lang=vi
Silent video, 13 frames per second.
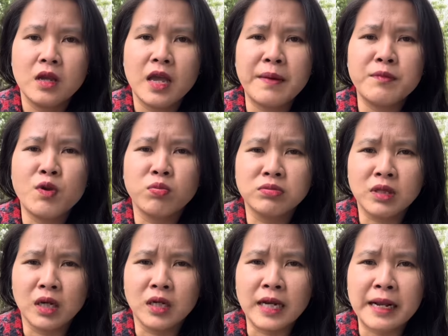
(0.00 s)
em dùng
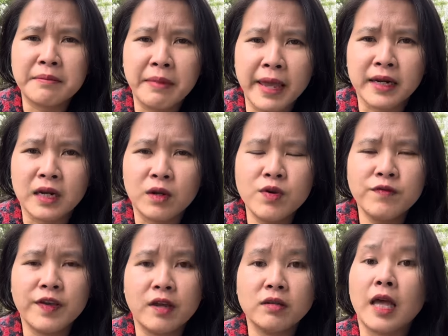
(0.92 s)
từ đặc biệt là quý
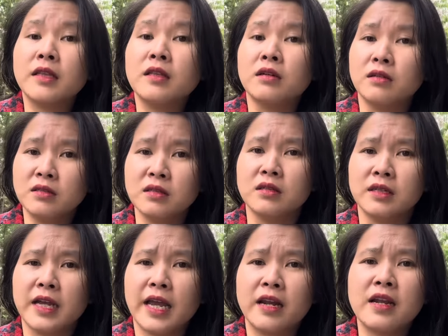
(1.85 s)
vị có thể tưởng
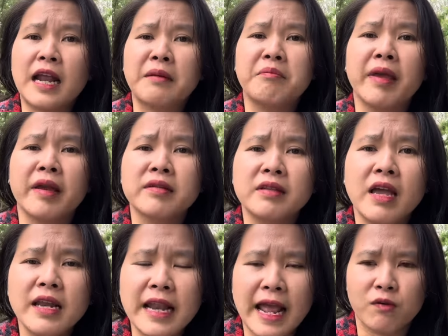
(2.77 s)
tượng cái nó đặc biệt thế
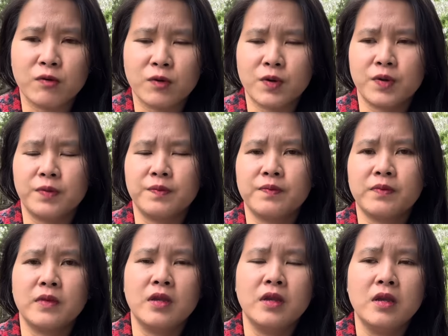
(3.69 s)
nào rồi
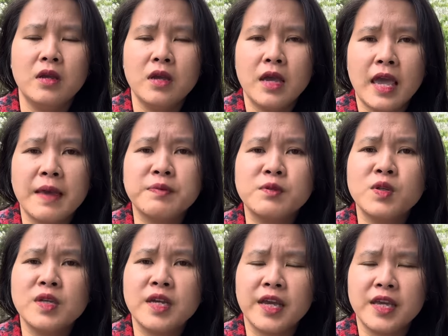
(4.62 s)
em
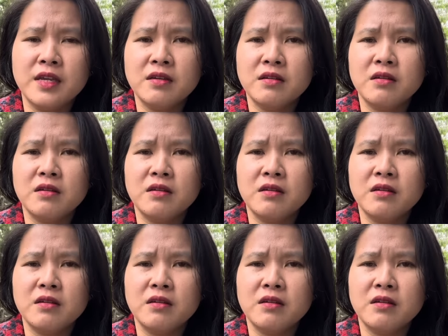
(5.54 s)
suy nghĩ